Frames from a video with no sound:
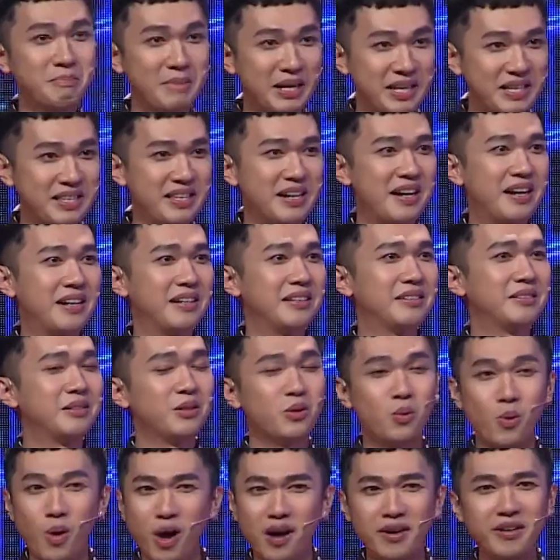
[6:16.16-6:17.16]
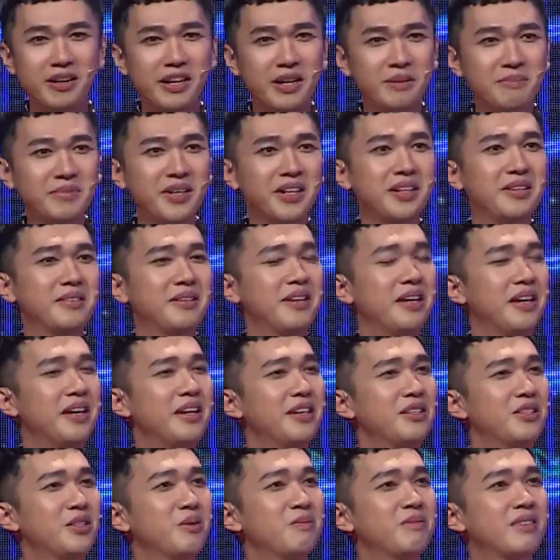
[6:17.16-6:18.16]
Bây giờ quên điểm đi,
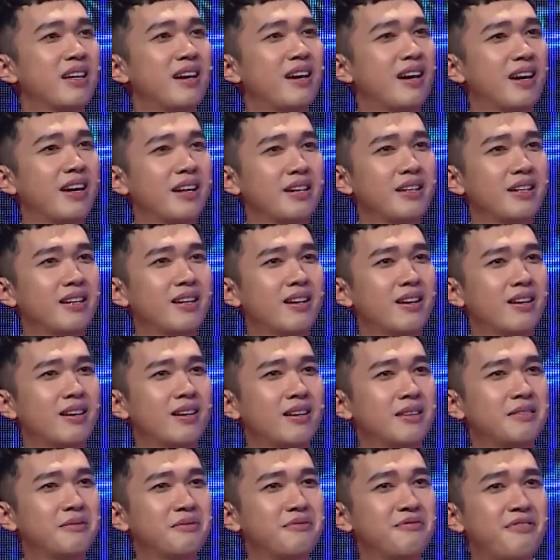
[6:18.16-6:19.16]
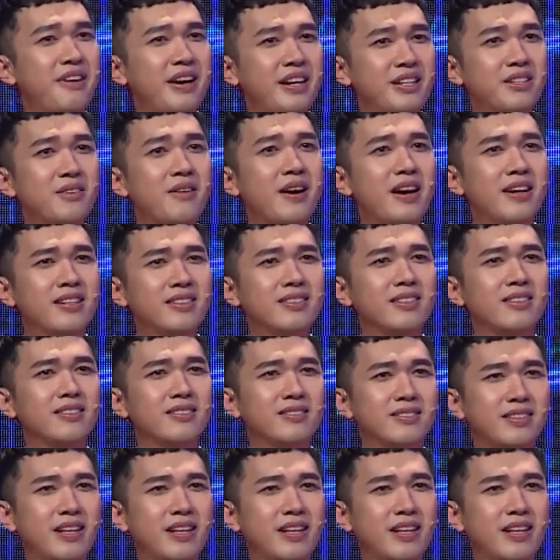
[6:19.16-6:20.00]
chúng ta hãy phán đoán thử